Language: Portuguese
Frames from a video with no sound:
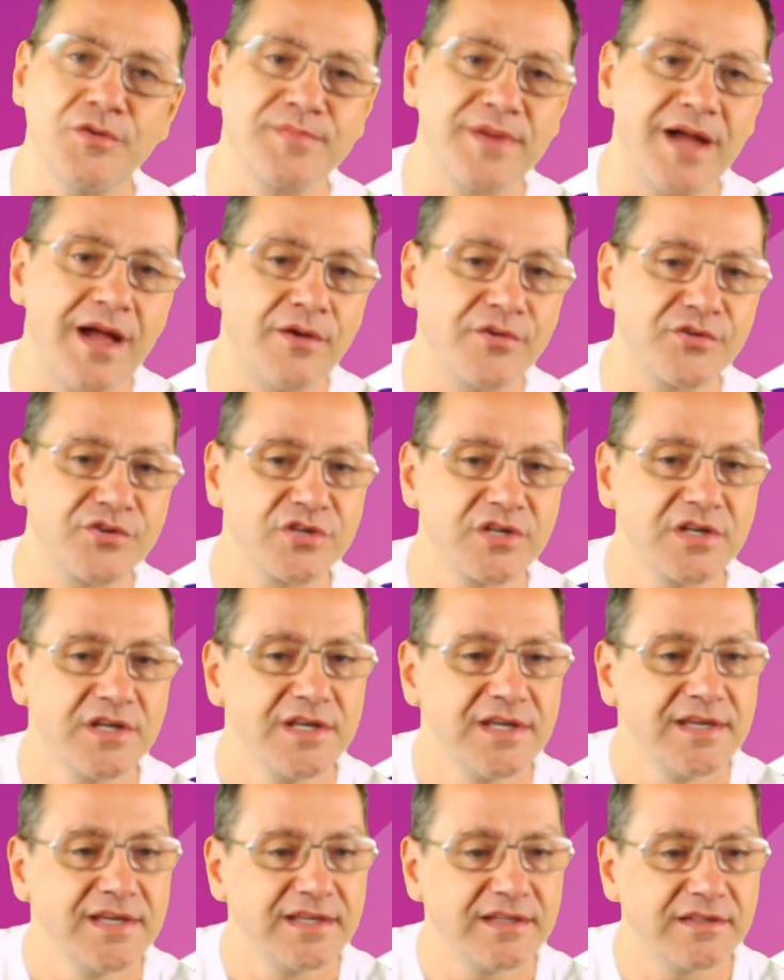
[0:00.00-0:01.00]
o Bounty.
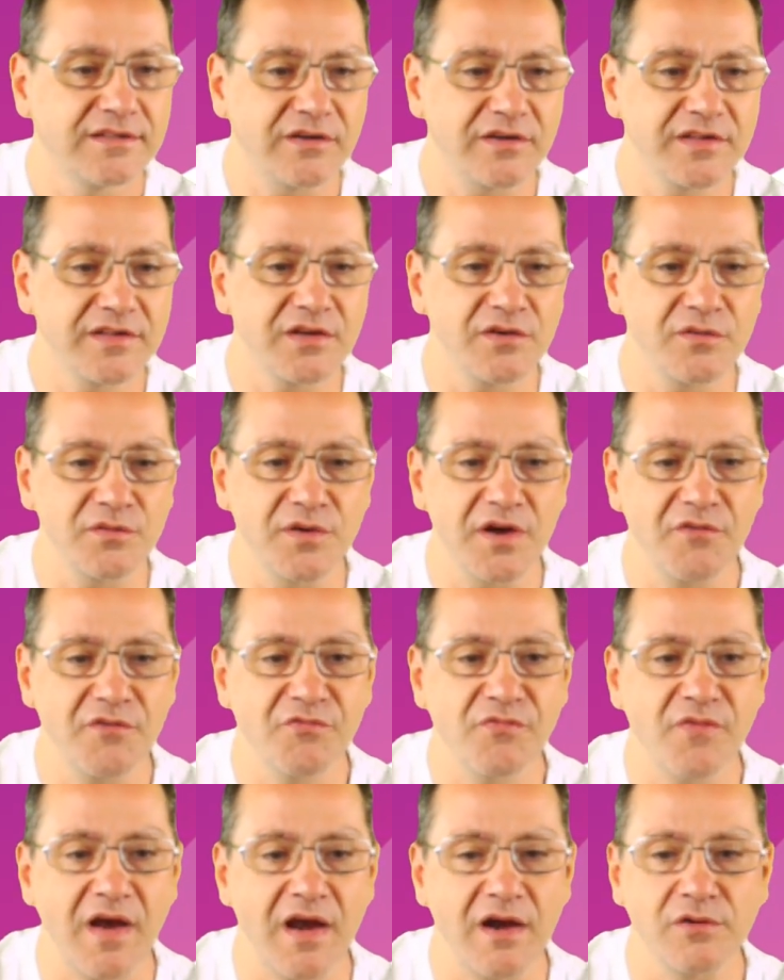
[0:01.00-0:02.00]
Então aqui é o
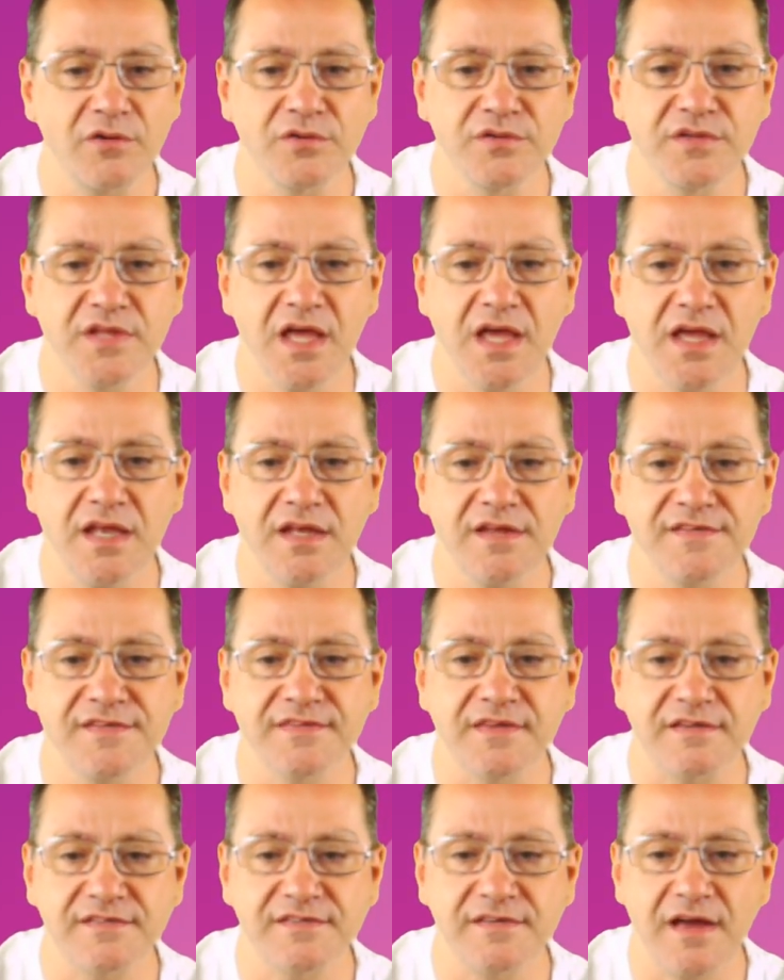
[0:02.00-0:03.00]
referral deles,
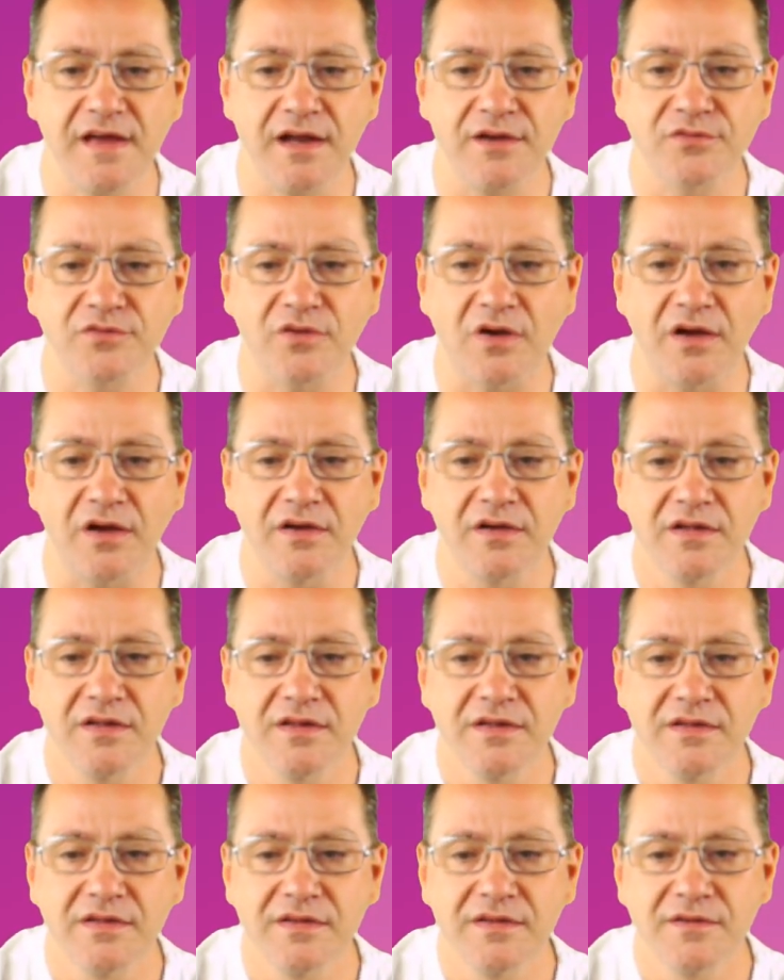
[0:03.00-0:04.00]
tá certo? Ó.
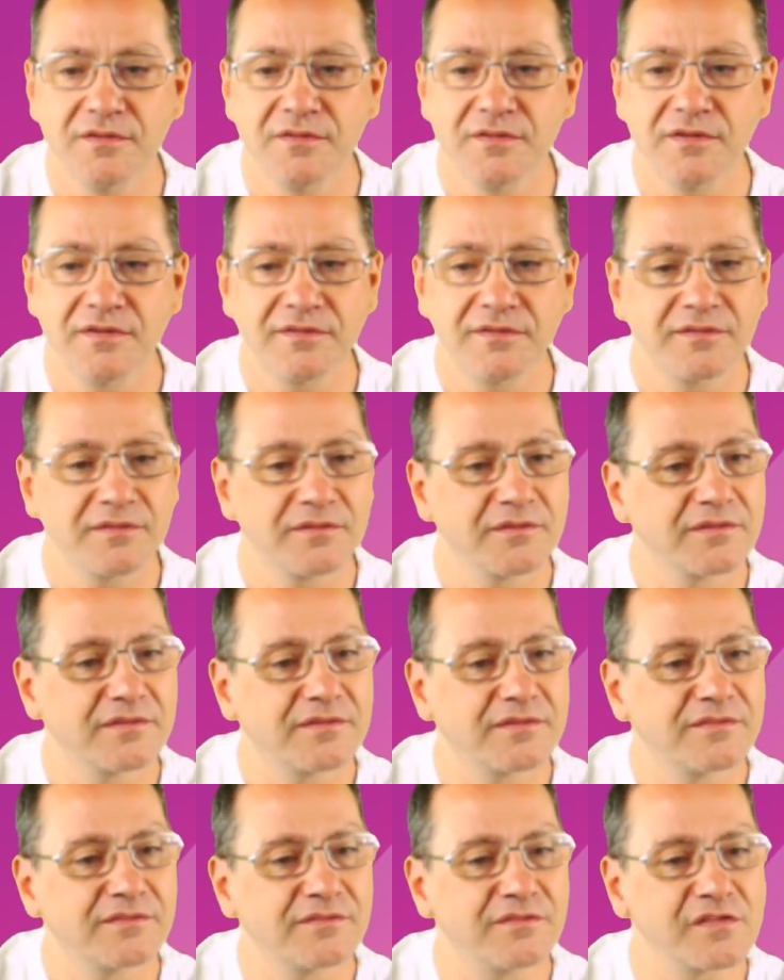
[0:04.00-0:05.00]

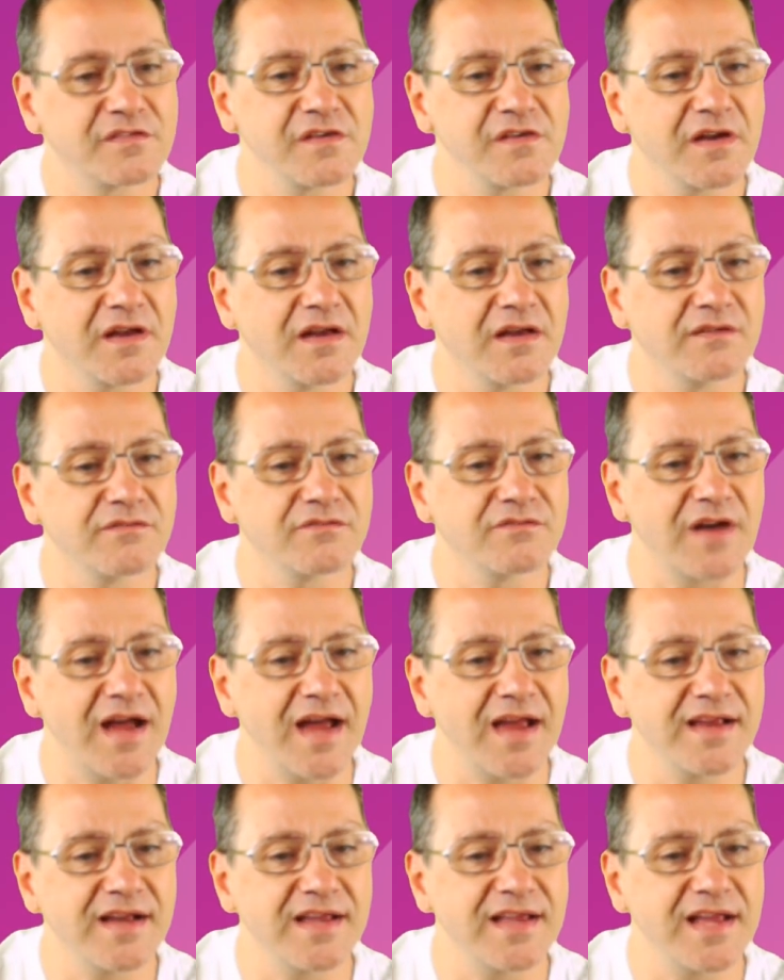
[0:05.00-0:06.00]
Você
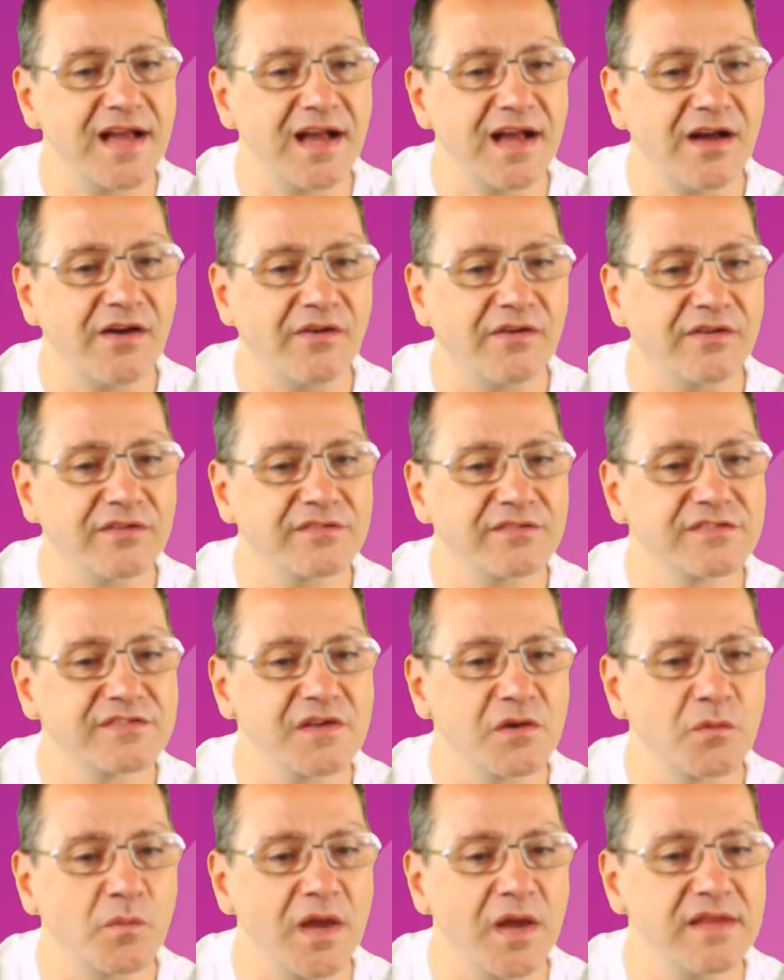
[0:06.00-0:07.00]
vai ganhar ó,
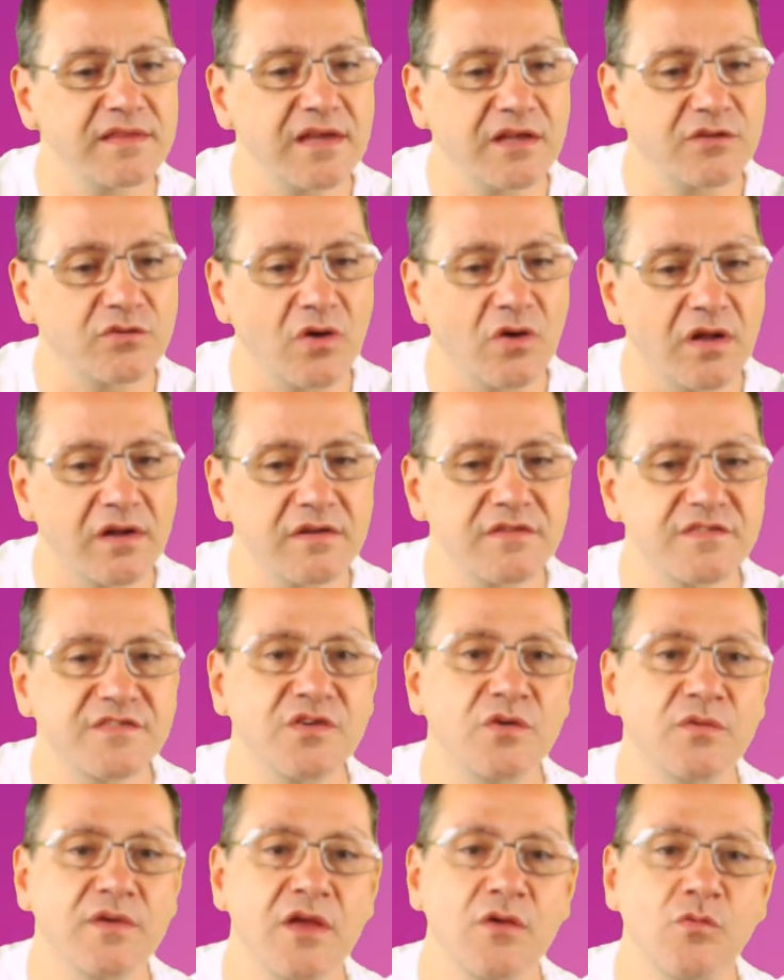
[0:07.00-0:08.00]
50 dólares se
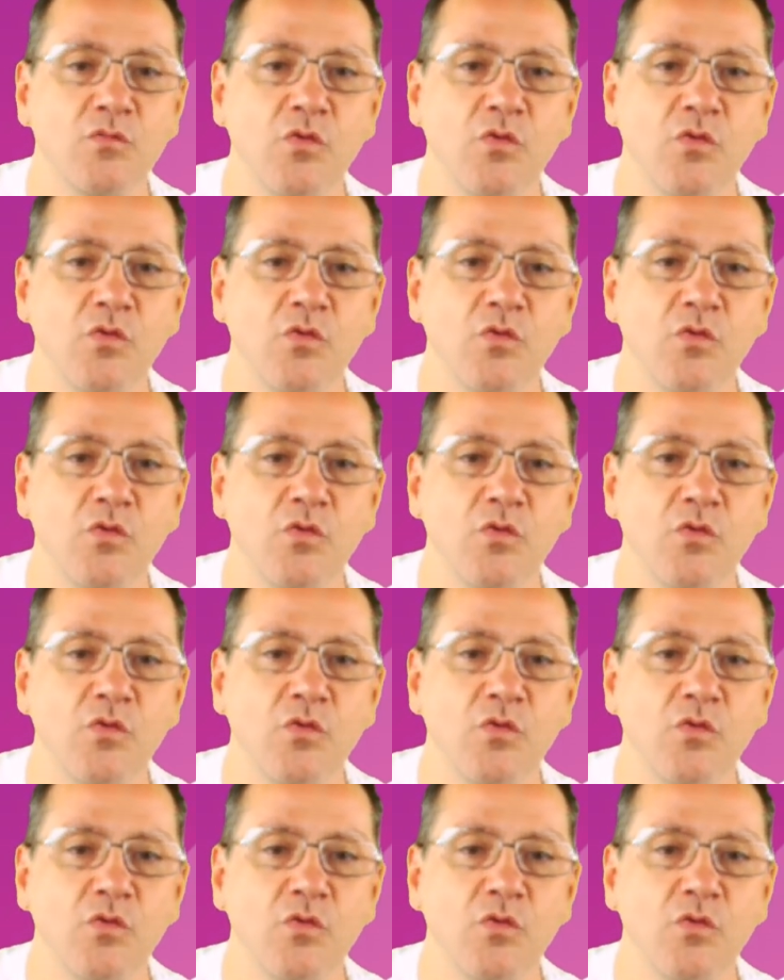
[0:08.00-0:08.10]
alguém